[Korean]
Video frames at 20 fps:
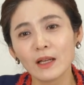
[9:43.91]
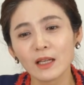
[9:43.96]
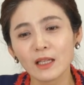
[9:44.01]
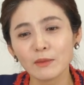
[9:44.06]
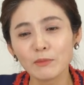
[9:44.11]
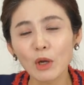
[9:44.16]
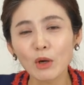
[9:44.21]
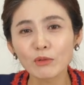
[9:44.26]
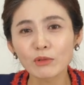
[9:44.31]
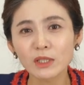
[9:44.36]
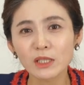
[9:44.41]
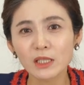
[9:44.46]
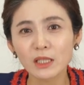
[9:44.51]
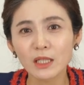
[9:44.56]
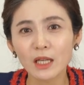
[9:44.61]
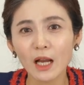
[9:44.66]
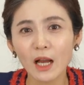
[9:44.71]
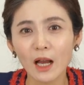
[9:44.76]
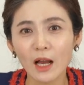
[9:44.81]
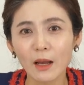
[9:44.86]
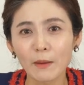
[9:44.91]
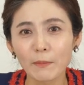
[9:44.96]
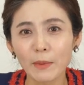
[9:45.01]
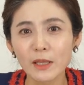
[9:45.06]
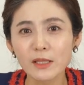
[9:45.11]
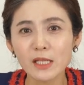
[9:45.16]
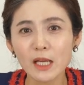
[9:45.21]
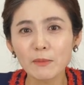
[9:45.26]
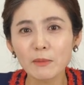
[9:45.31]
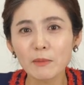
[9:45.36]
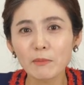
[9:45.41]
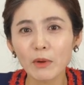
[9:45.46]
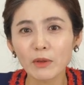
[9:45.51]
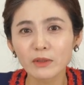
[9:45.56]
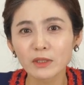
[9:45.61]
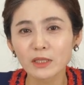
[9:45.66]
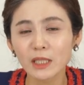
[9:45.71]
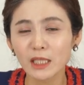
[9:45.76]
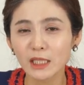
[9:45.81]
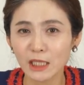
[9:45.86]
이명 씨가 벤자민
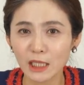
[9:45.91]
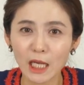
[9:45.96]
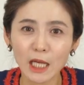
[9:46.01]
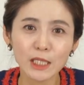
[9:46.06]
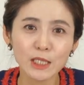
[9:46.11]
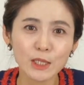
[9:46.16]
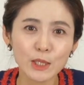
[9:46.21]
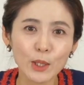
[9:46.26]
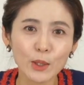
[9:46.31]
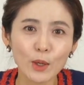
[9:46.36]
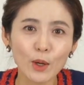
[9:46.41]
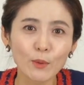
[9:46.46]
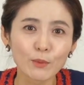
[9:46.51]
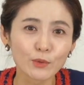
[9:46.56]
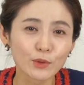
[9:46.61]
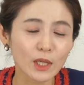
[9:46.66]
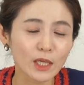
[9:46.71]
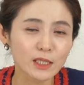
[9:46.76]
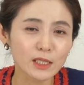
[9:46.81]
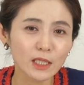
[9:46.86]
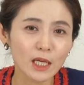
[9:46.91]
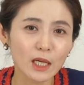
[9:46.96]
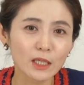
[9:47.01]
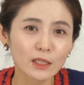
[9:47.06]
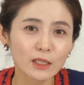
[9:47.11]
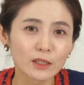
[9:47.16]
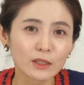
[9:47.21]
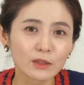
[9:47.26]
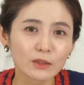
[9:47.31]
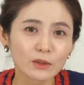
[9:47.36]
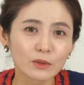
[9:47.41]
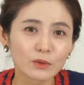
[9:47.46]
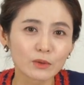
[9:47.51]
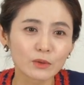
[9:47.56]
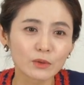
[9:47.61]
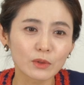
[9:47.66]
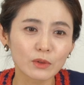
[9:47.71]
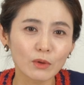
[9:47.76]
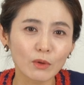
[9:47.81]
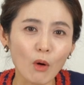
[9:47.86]
버튼의 시간처럼 우리의 시간을
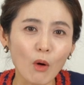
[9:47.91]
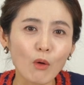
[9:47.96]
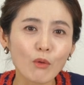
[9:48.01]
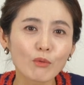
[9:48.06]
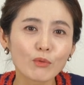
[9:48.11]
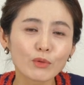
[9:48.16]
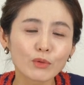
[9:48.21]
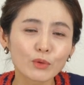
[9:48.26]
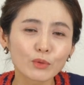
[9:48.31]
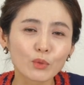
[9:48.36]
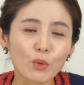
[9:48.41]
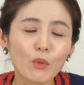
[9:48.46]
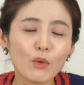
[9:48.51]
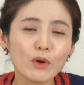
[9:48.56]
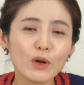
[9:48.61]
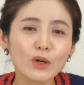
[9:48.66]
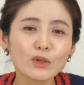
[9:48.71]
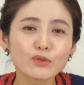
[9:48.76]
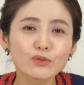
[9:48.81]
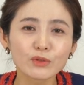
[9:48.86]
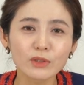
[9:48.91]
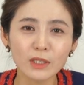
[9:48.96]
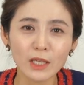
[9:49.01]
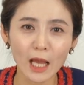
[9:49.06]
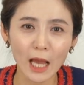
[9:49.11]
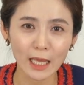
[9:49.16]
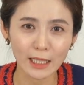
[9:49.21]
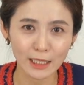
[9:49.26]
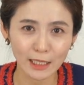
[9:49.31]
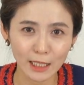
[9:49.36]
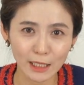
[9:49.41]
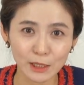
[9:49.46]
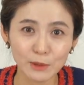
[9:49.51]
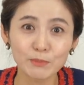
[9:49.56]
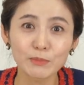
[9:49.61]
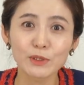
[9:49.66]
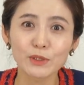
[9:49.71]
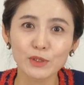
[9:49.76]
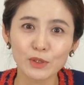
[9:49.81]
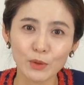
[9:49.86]
거꾸로 돌려주는 게 아닌가
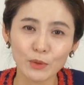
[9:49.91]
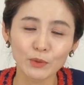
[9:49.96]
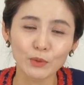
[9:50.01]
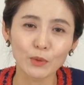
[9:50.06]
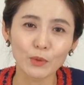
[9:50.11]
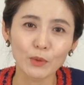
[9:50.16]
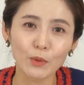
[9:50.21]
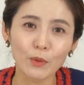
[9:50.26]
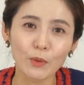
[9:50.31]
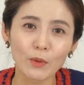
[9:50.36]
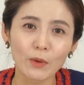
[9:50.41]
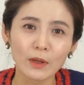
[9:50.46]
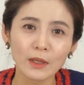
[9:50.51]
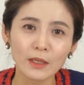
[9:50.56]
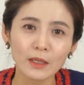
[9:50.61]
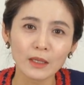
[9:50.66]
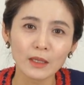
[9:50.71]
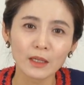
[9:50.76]
싶을 정도로